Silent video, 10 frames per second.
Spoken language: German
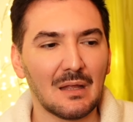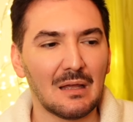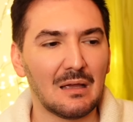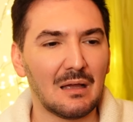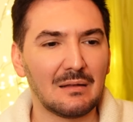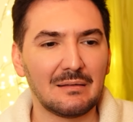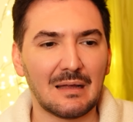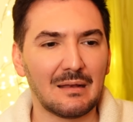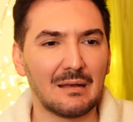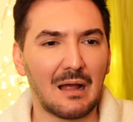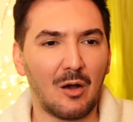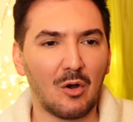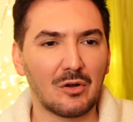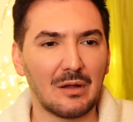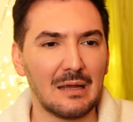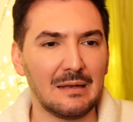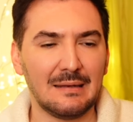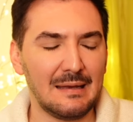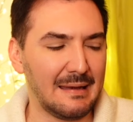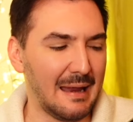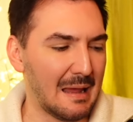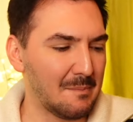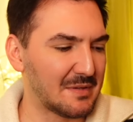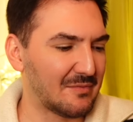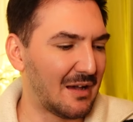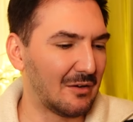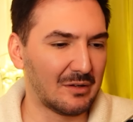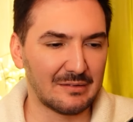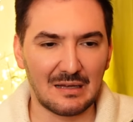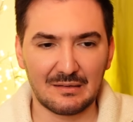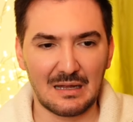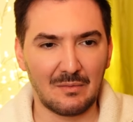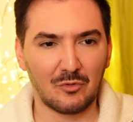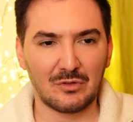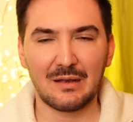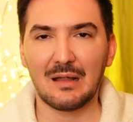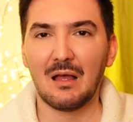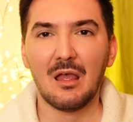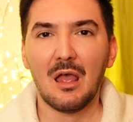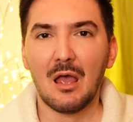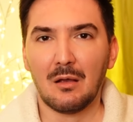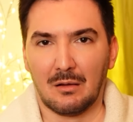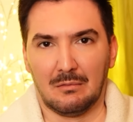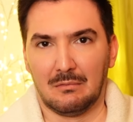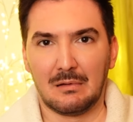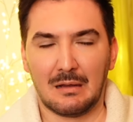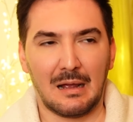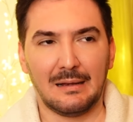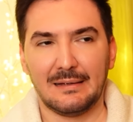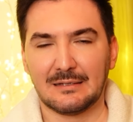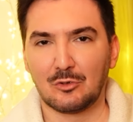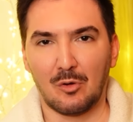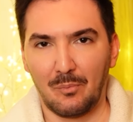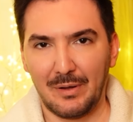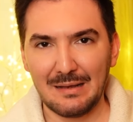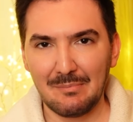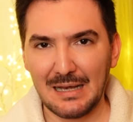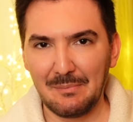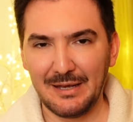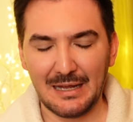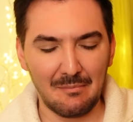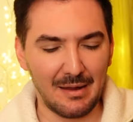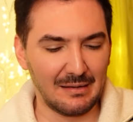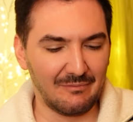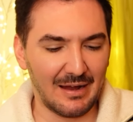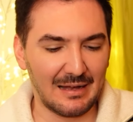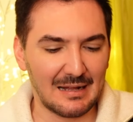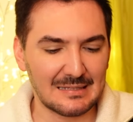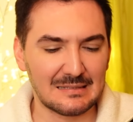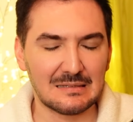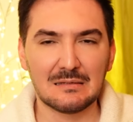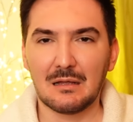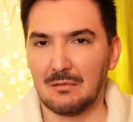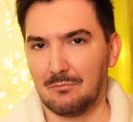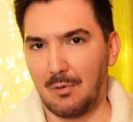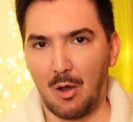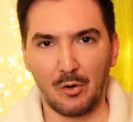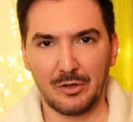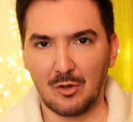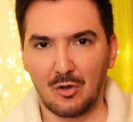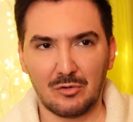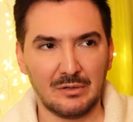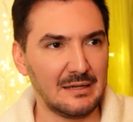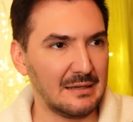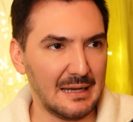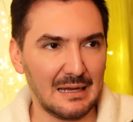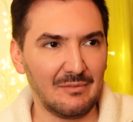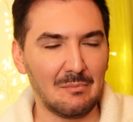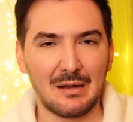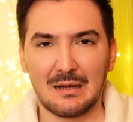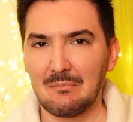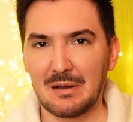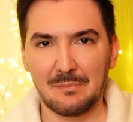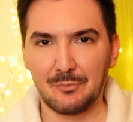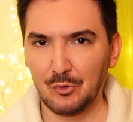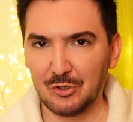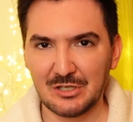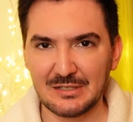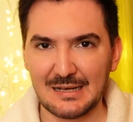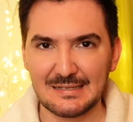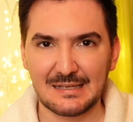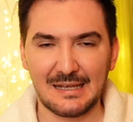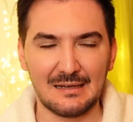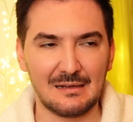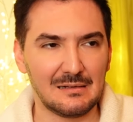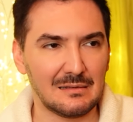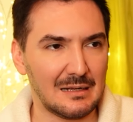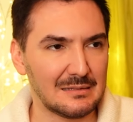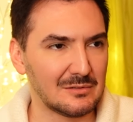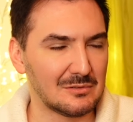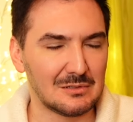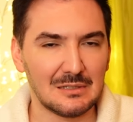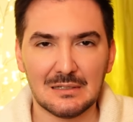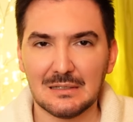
äh, dann auch in den DMs waren und gesagt haben, so Tana, kann ich jetzt komplett meine Medikamenten weglassen? Brauche ich doch nicht irgendwie, kann meine Psyche das alles regeln? Also